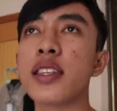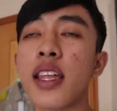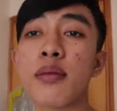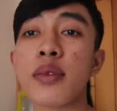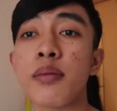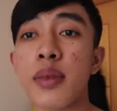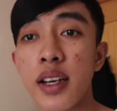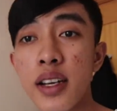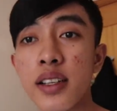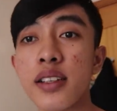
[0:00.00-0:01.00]
di dalam
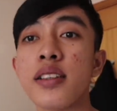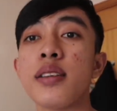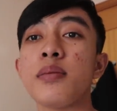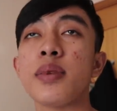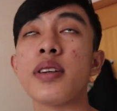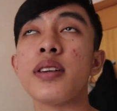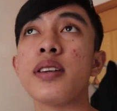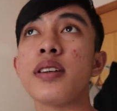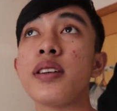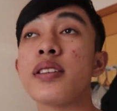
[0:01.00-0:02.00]
kamar di
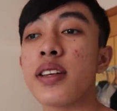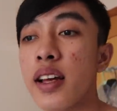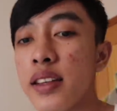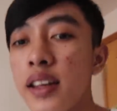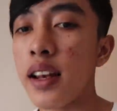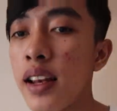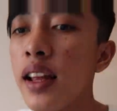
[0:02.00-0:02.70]
beristirahatan.